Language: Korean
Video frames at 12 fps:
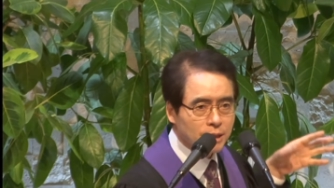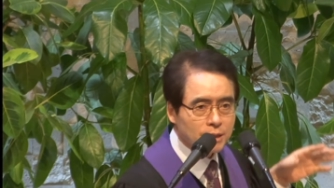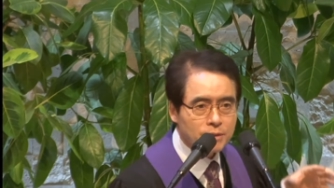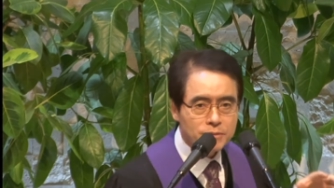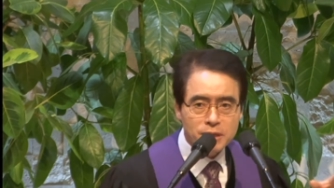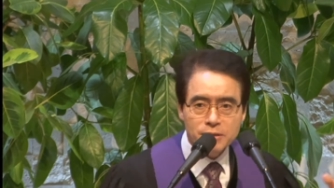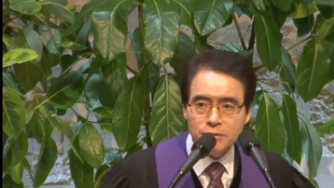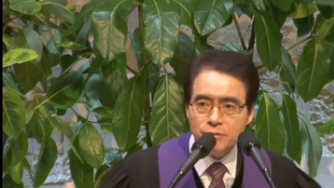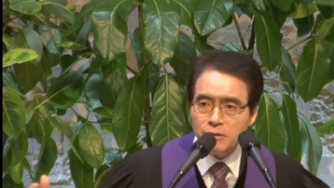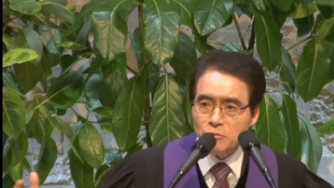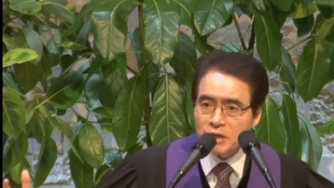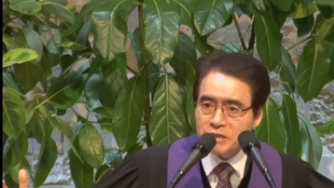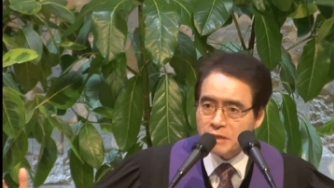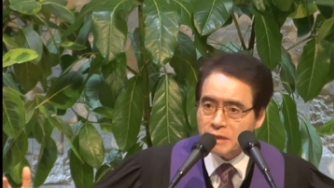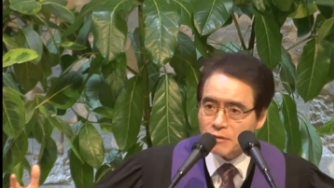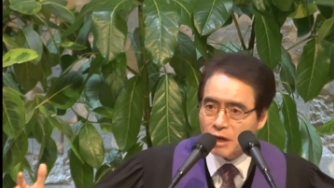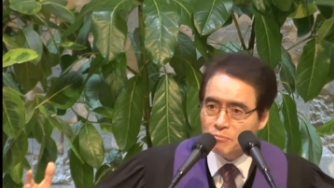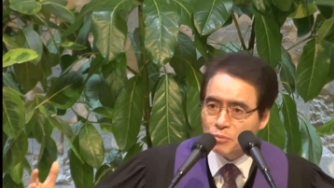그런데 그들을 왜
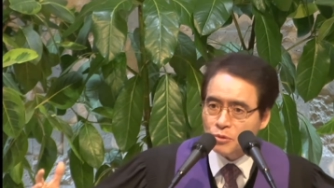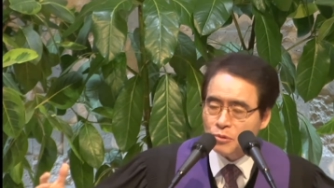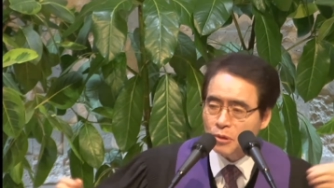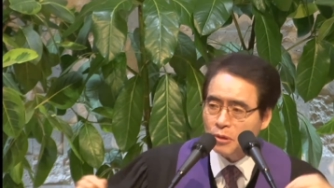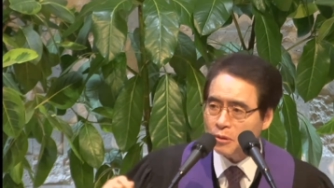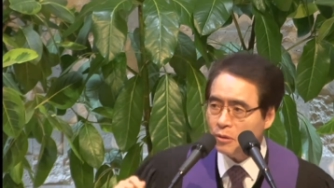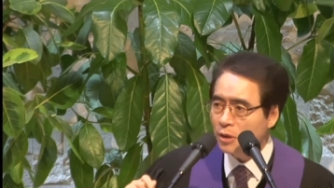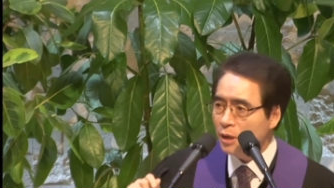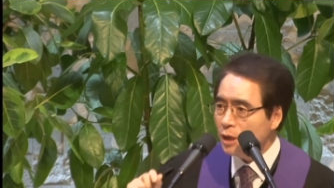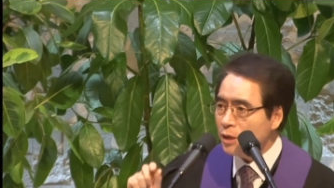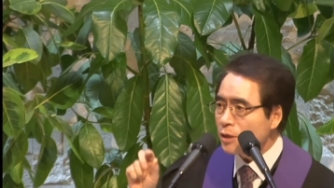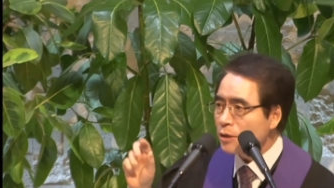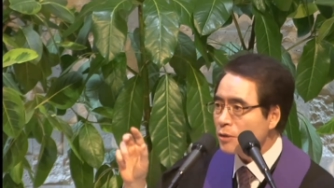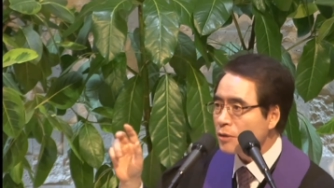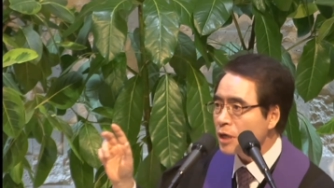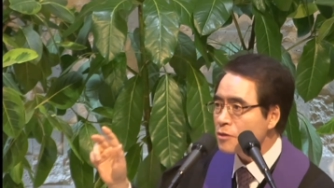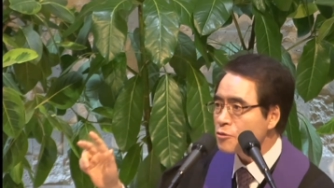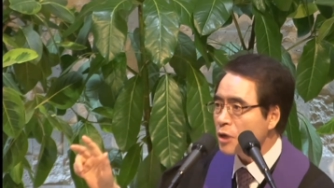제자로 안 부르고
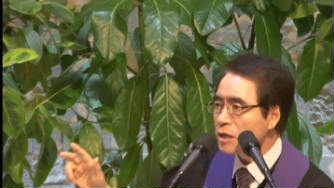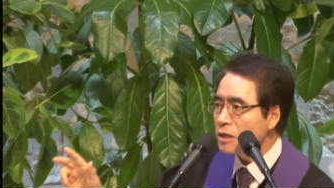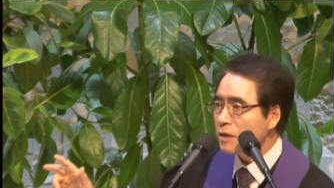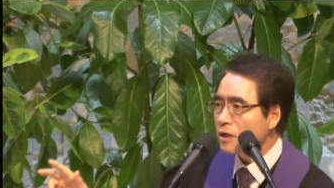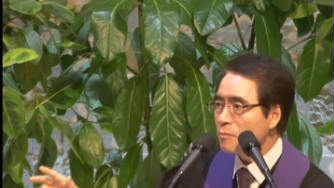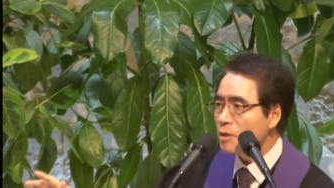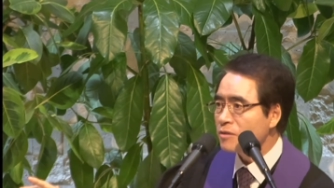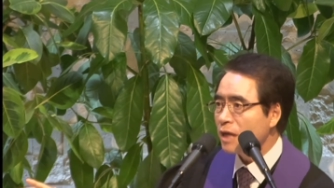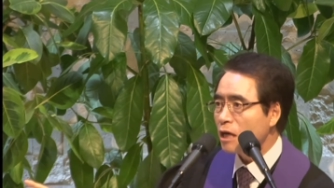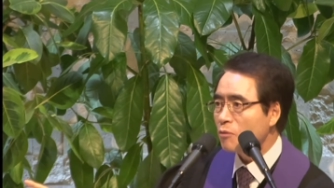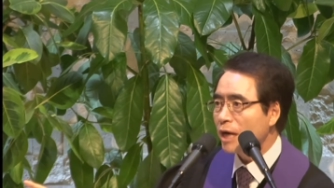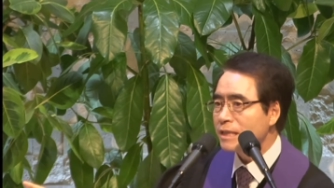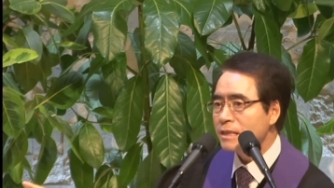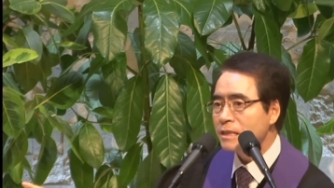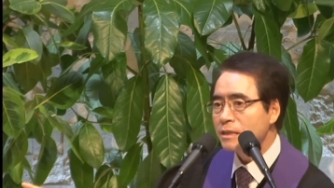이렇게 죄인의 대명사라고 하는